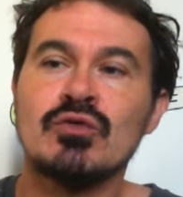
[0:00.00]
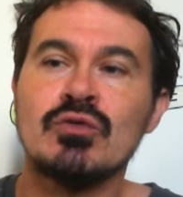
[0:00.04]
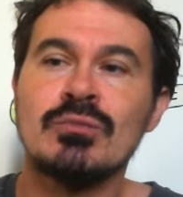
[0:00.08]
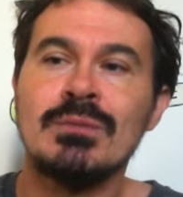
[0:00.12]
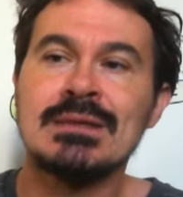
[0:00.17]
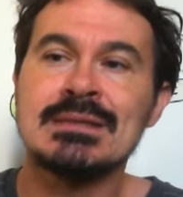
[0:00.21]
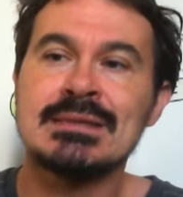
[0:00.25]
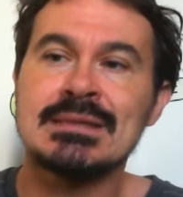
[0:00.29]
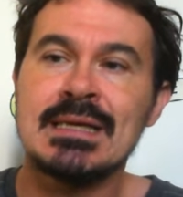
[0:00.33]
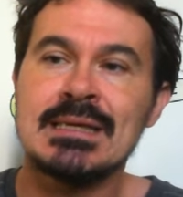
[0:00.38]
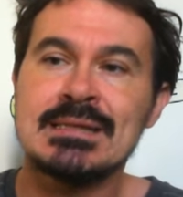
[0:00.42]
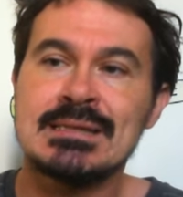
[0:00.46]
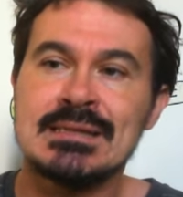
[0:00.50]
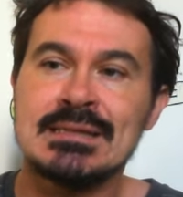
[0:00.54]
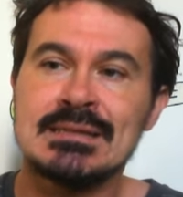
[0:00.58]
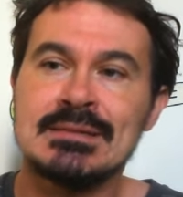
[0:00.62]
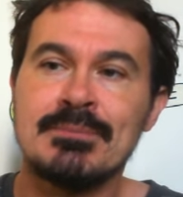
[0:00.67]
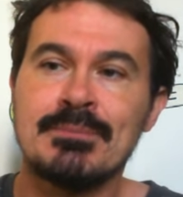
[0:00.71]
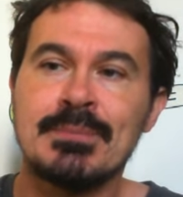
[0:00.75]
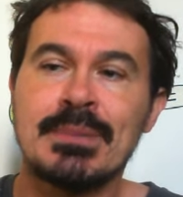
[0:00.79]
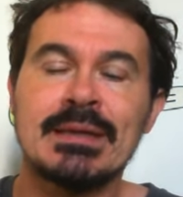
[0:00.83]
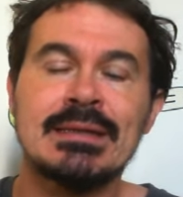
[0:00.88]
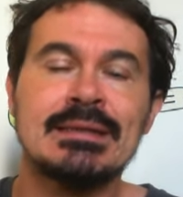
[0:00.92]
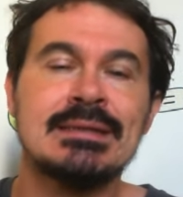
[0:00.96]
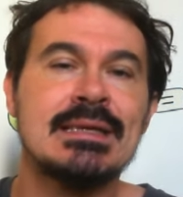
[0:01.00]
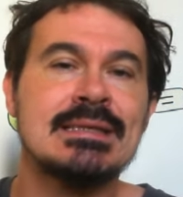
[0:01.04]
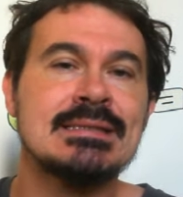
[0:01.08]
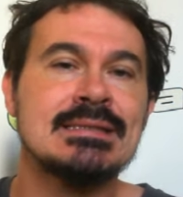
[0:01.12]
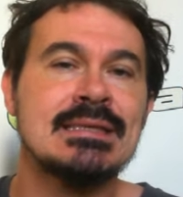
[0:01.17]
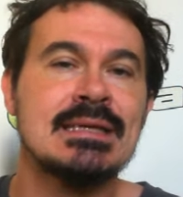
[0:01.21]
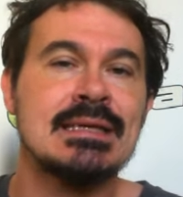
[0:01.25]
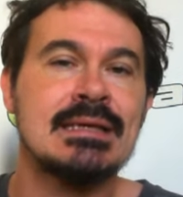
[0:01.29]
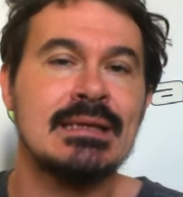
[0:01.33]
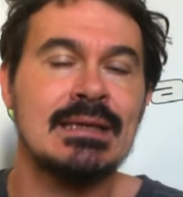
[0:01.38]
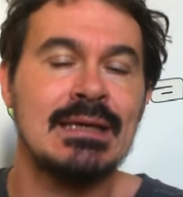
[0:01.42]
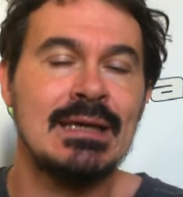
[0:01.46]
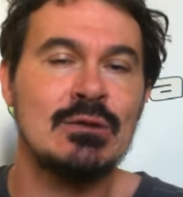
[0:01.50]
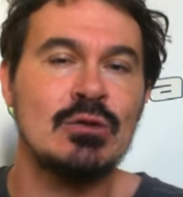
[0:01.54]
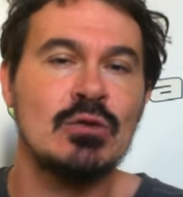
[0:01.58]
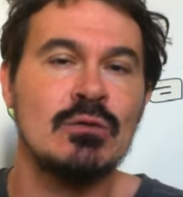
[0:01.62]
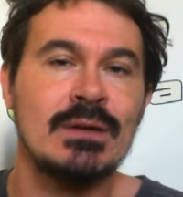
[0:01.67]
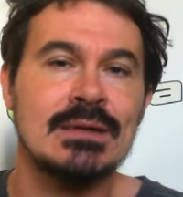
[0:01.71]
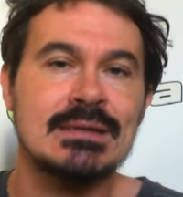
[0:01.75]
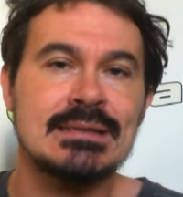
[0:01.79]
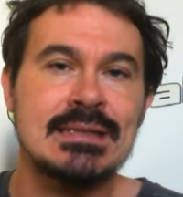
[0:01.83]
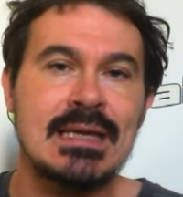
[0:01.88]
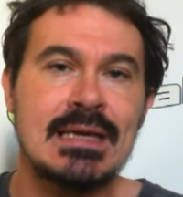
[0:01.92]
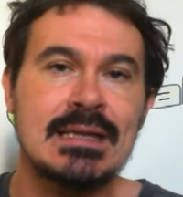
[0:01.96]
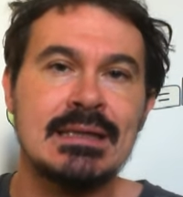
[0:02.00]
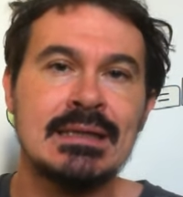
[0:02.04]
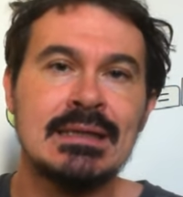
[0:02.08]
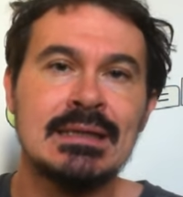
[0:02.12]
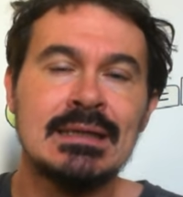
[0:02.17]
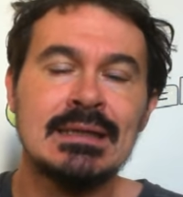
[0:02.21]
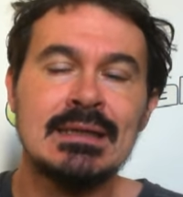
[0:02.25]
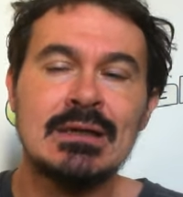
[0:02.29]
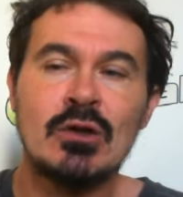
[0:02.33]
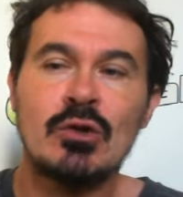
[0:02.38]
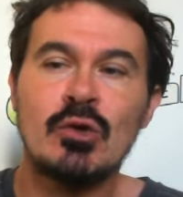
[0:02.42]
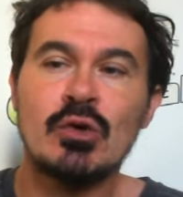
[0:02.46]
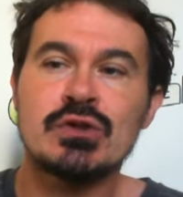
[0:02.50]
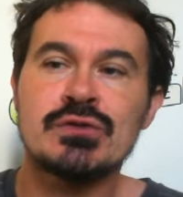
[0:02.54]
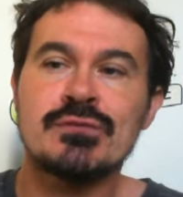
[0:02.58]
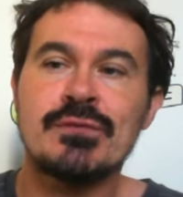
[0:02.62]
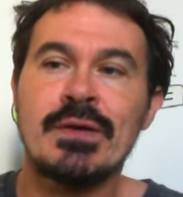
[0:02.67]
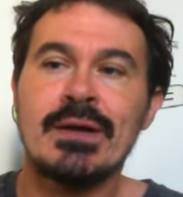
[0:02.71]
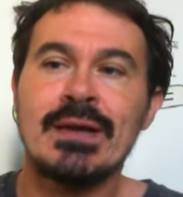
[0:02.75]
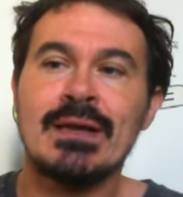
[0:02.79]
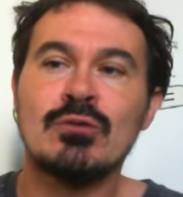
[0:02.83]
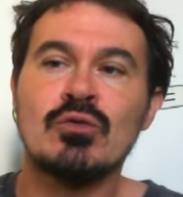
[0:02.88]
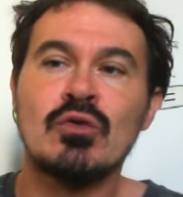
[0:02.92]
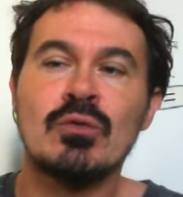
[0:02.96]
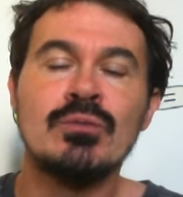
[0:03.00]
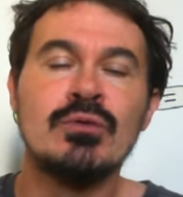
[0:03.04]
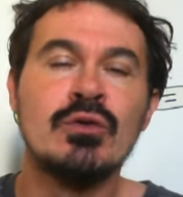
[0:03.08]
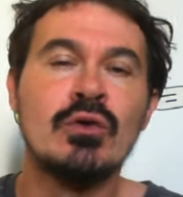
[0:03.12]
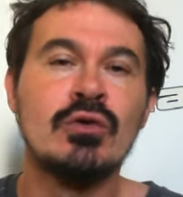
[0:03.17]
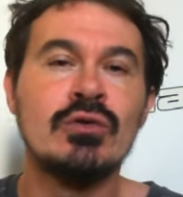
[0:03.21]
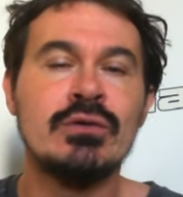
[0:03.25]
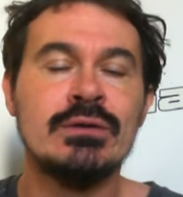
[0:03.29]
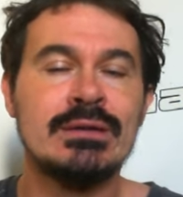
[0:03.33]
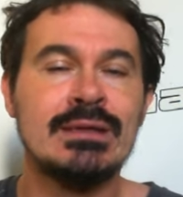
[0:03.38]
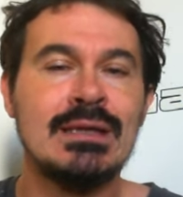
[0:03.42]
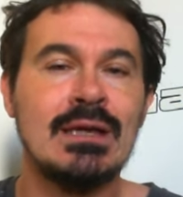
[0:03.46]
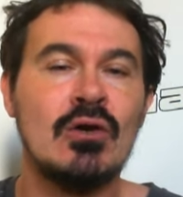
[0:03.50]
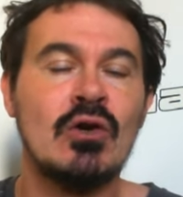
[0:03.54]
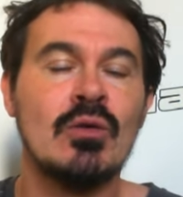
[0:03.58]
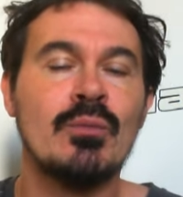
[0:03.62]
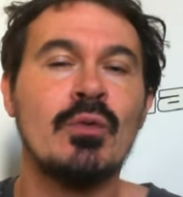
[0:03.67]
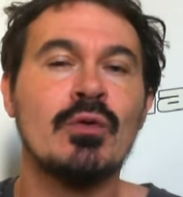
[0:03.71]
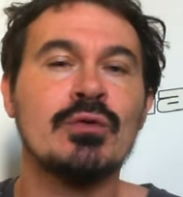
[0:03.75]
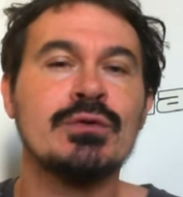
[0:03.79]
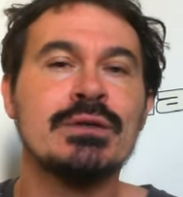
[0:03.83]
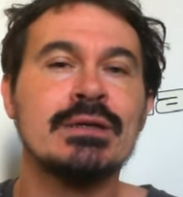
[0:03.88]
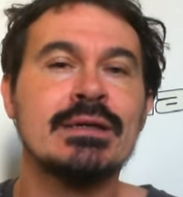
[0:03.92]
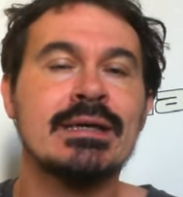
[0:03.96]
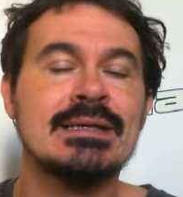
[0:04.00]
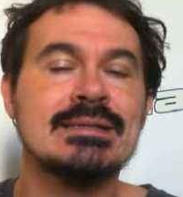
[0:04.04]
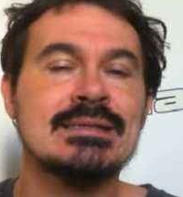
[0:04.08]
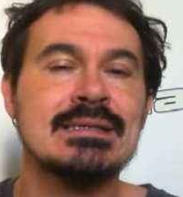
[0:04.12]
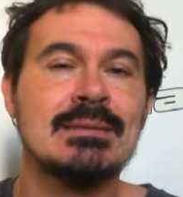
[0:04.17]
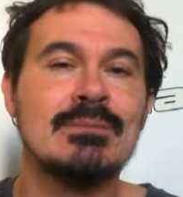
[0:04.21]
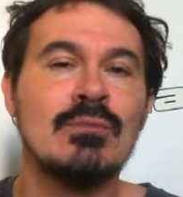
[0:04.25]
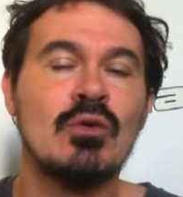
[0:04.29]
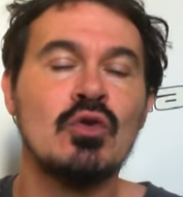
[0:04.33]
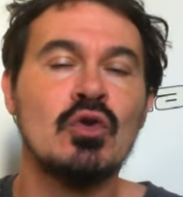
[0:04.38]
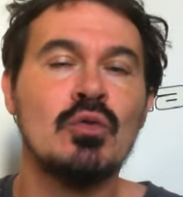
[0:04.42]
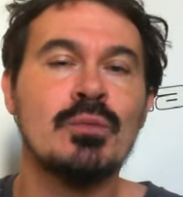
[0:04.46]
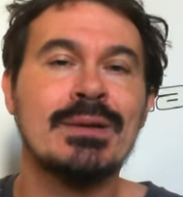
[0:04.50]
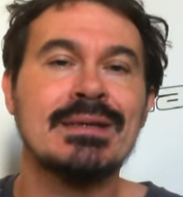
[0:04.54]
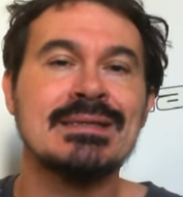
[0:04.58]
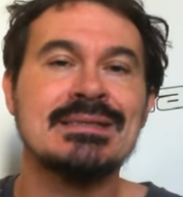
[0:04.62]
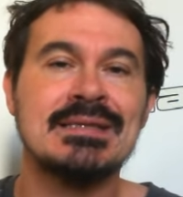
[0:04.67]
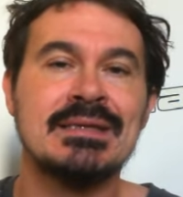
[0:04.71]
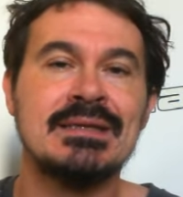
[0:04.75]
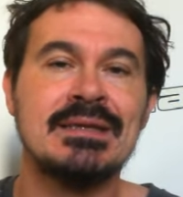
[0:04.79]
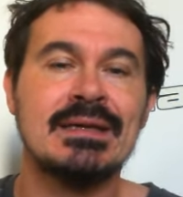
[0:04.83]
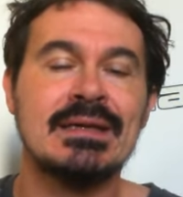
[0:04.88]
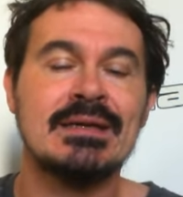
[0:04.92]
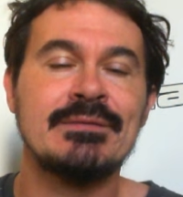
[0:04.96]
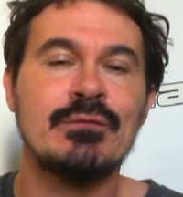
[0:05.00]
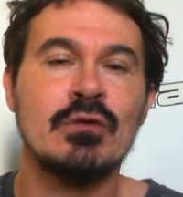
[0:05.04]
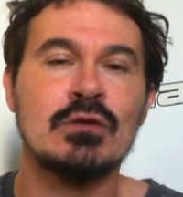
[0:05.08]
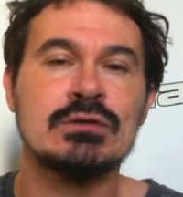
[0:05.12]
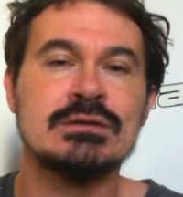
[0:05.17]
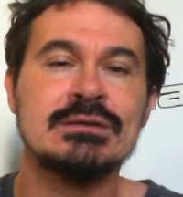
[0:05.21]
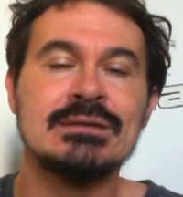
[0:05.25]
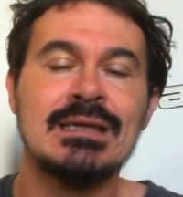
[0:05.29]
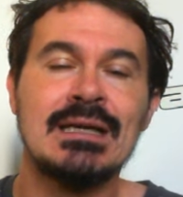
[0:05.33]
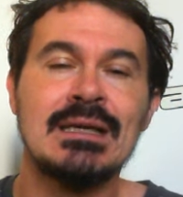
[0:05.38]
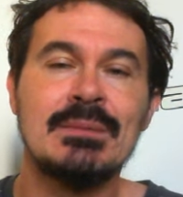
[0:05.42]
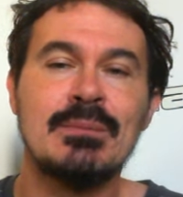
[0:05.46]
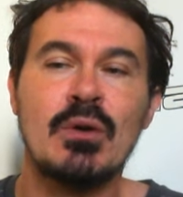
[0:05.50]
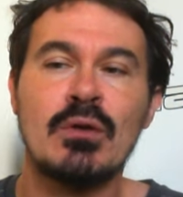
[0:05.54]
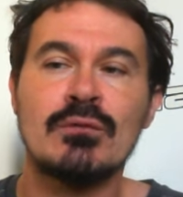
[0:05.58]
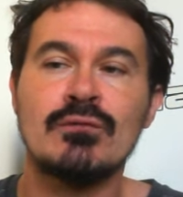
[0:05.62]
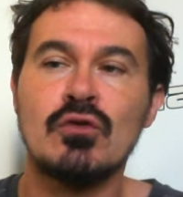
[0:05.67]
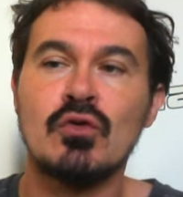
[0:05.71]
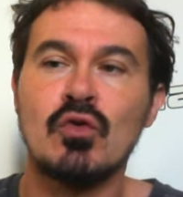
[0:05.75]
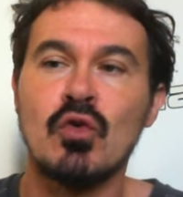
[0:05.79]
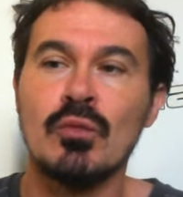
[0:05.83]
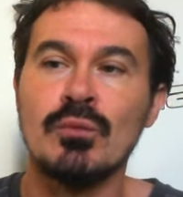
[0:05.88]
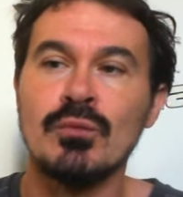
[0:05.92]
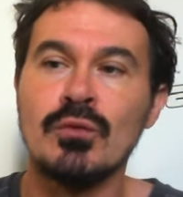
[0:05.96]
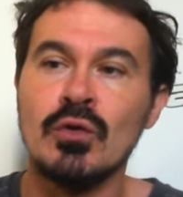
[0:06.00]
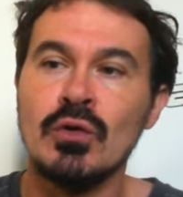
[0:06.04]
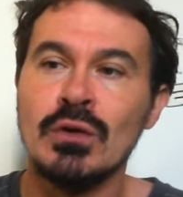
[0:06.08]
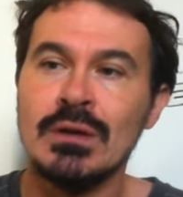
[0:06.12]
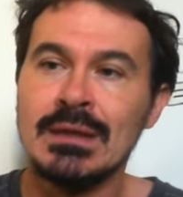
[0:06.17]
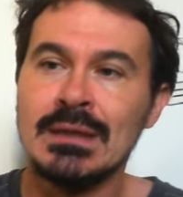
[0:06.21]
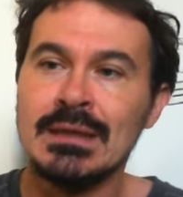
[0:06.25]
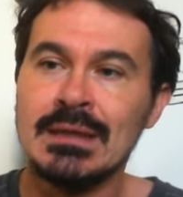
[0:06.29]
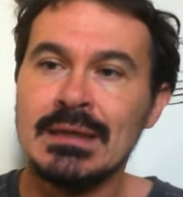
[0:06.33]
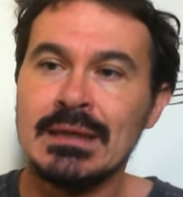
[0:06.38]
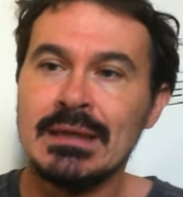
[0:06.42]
en 2016 le prix d'essai et de Vincennes. Le cheval est au mieux. Il a remporté récemment le prix Sénéry Forcenal, épreuve de groupe 2.